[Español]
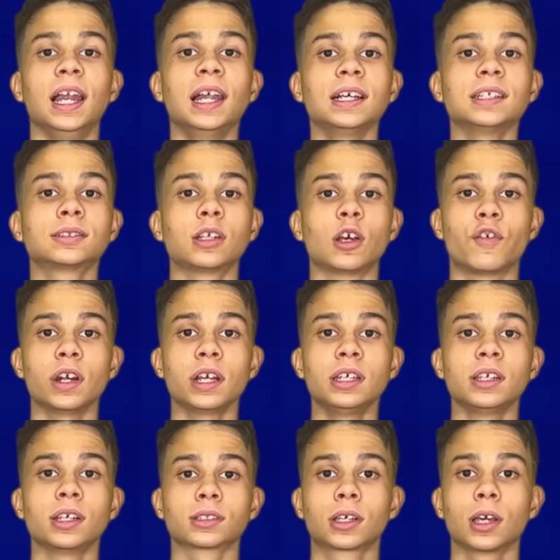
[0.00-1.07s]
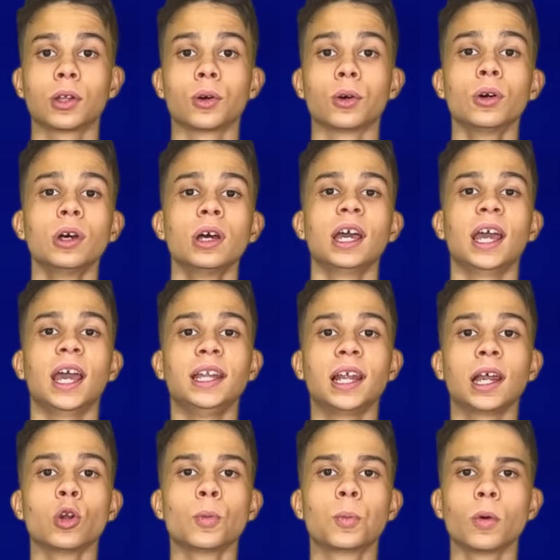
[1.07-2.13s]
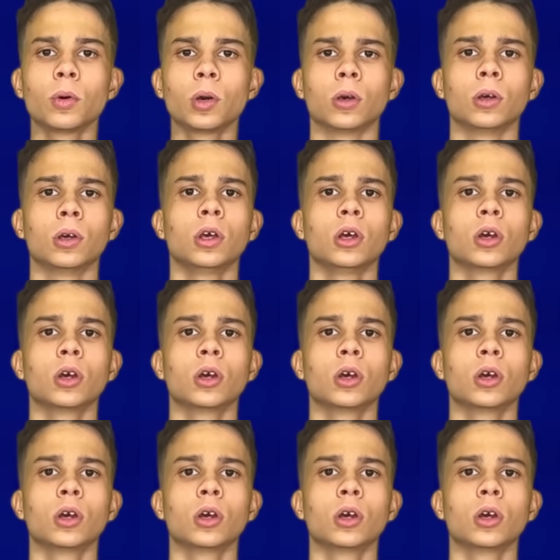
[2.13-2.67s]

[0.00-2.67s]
El Lens de Fariñez quedó en el grupo B,